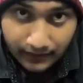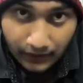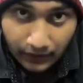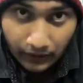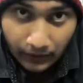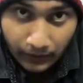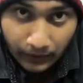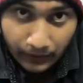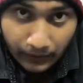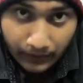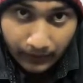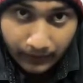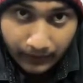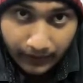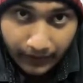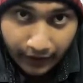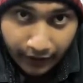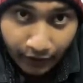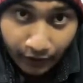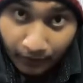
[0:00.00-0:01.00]
तो
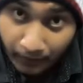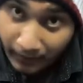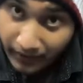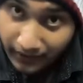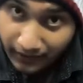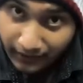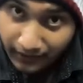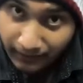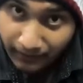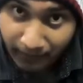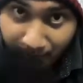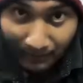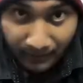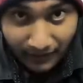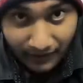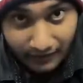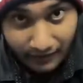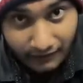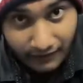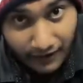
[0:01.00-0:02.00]
डरो मत मैं
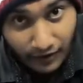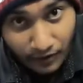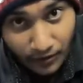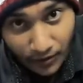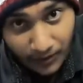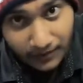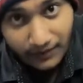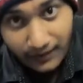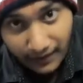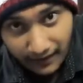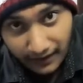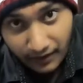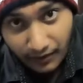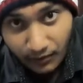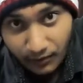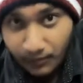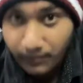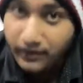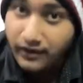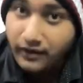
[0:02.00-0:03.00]
पृथ्वी लोक से ही
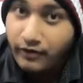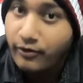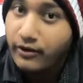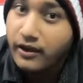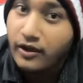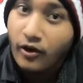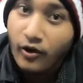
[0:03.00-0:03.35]
हूँ कोई